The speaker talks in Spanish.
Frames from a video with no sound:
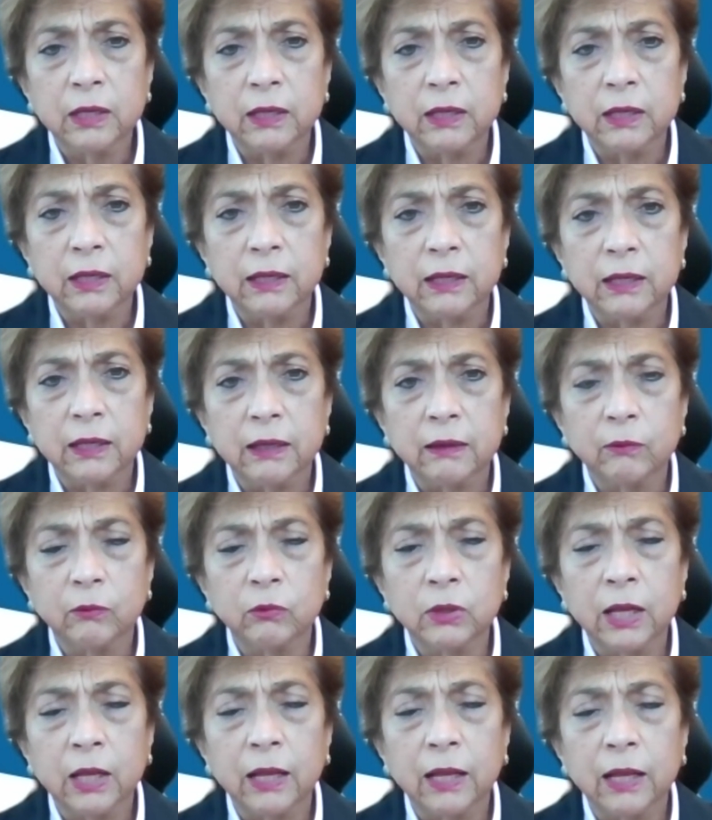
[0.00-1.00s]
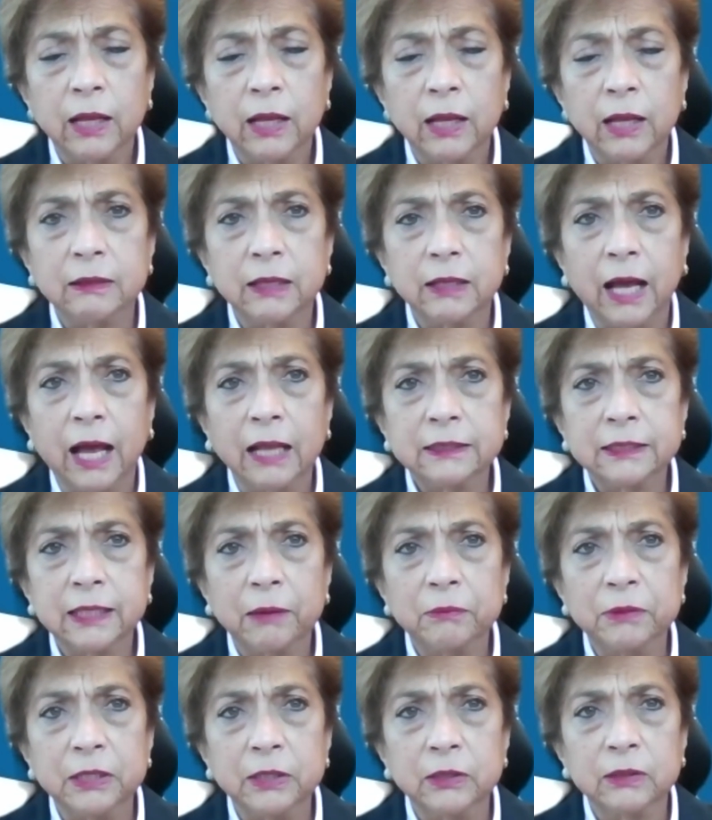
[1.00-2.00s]
eh, una eh,
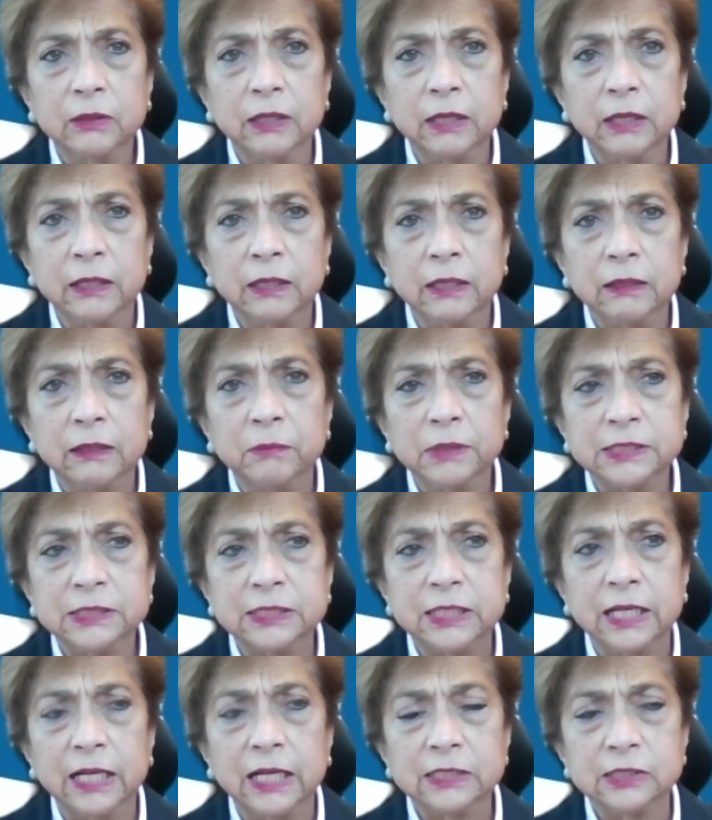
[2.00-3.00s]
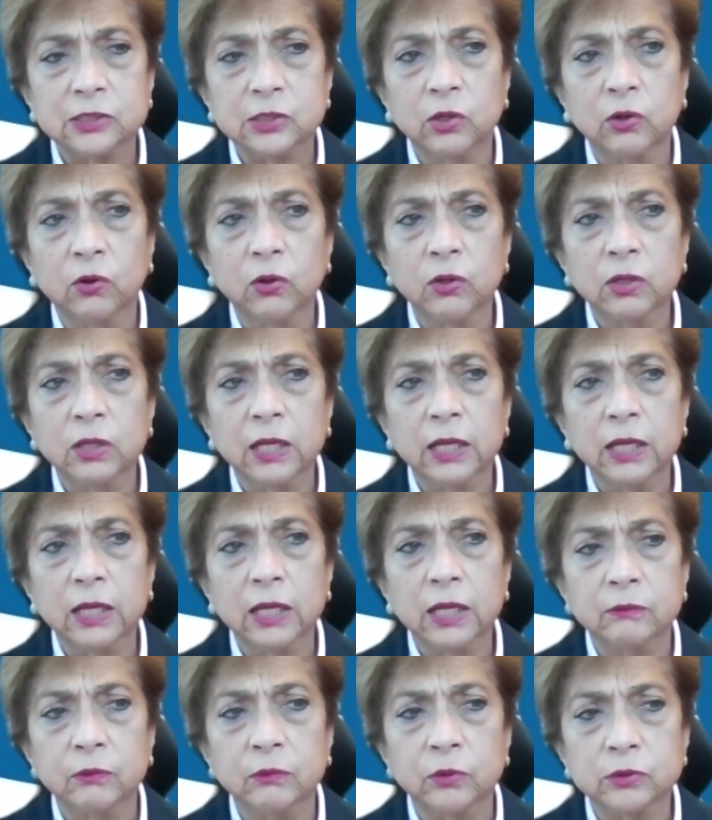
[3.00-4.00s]
alta eh, investigación
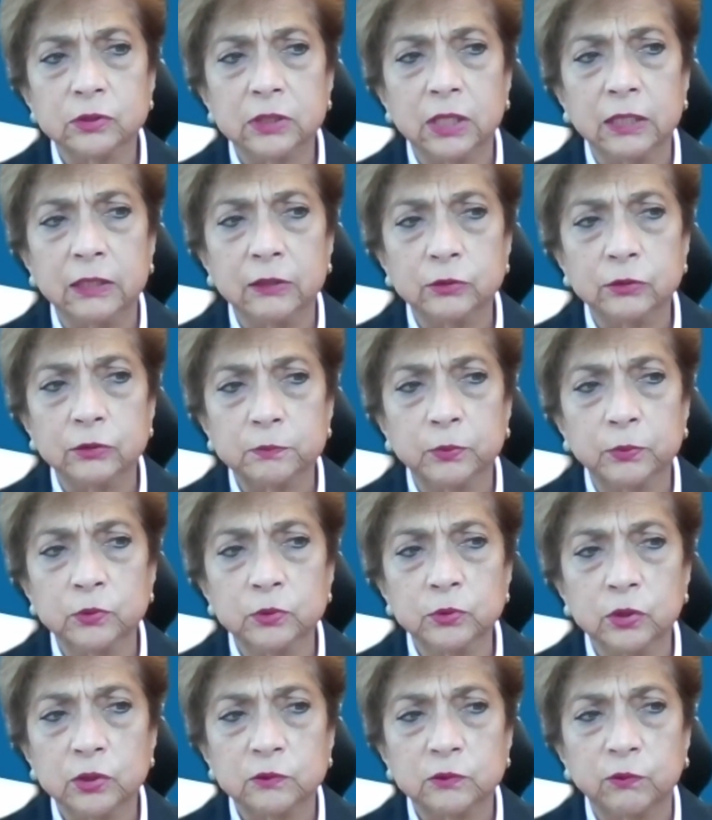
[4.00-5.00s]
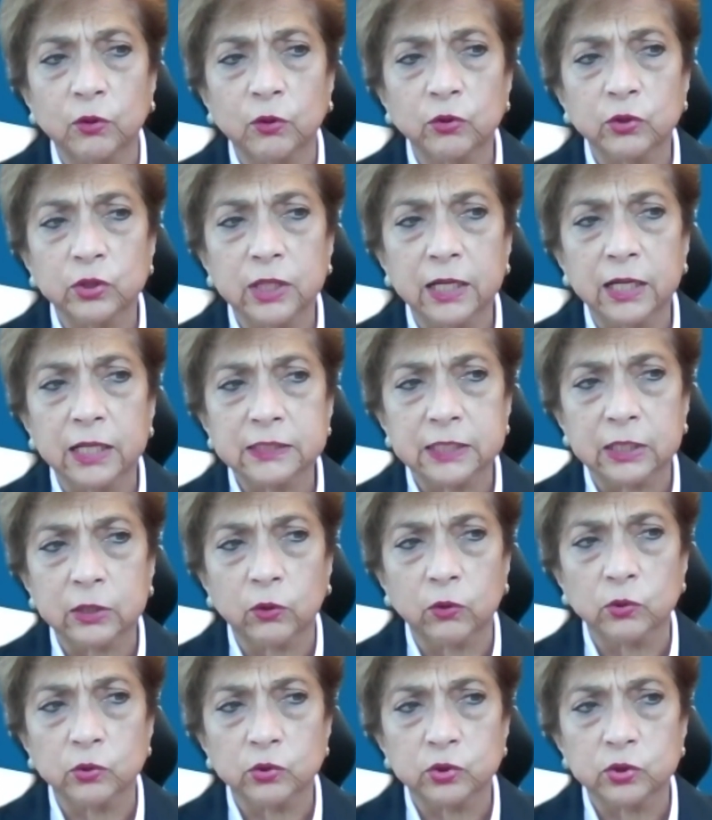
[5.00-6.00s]
en los, en los puntos fronteras de
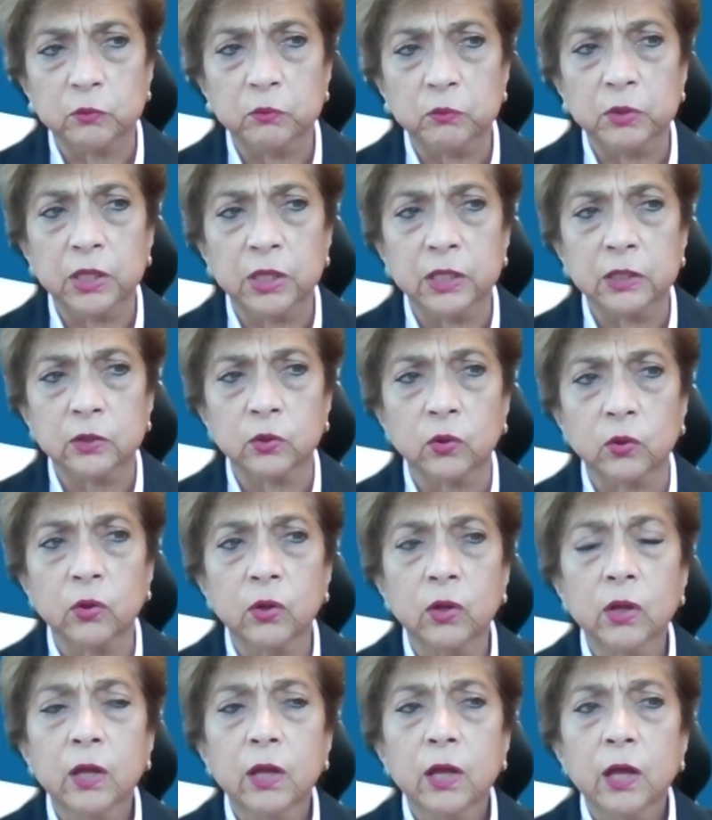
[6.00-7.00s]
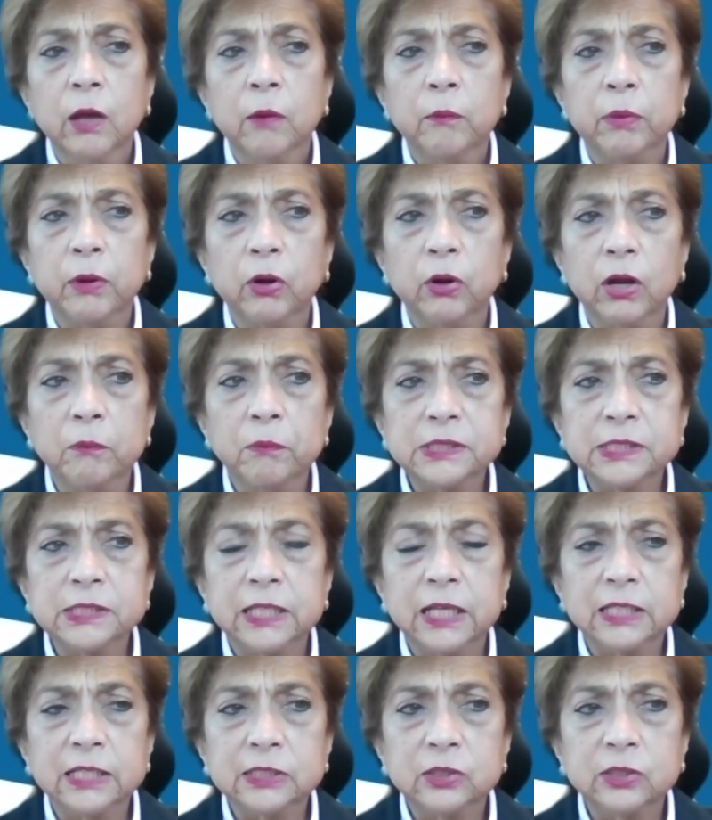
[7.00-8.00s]
conocimiento. Pero la
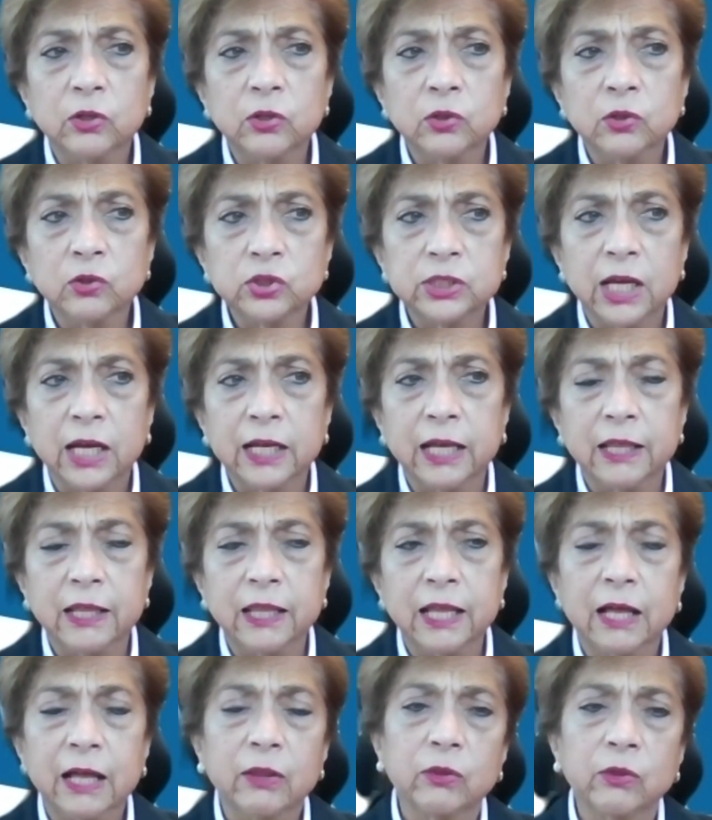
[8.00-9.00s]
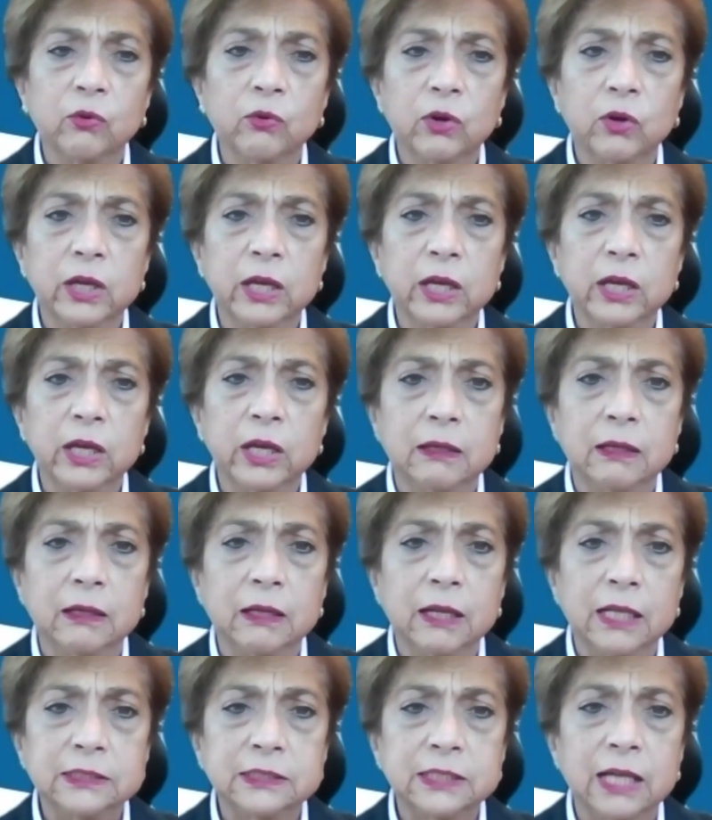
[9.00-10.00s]
investigación no se ha quedado en
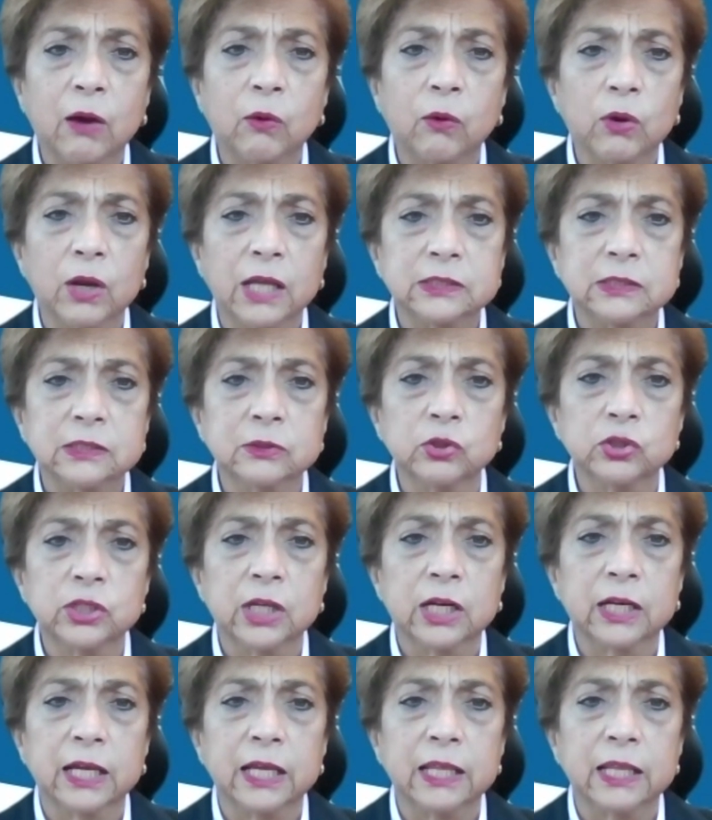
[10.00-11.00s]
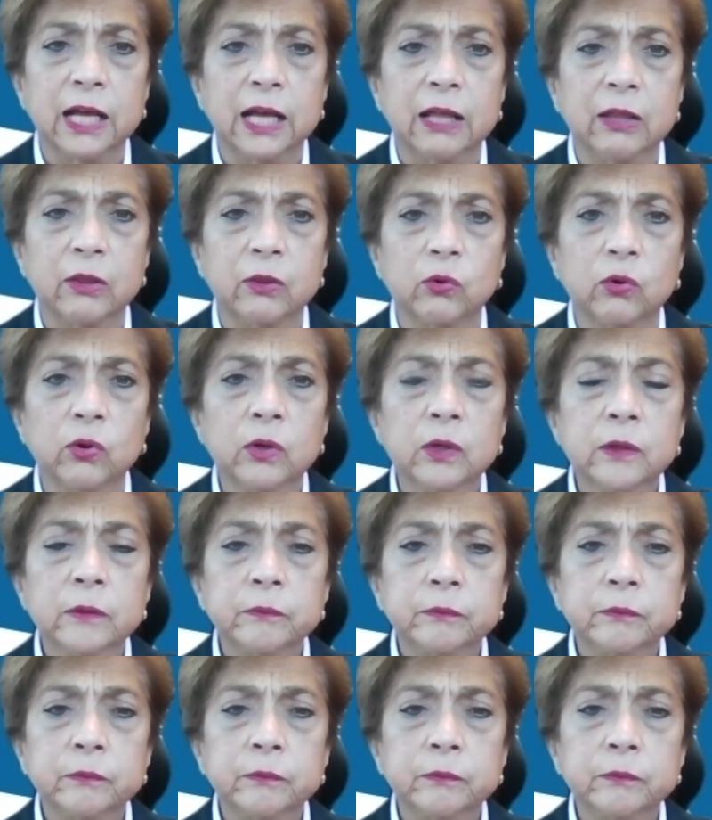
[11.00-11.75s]
las aulas, no se ha quedado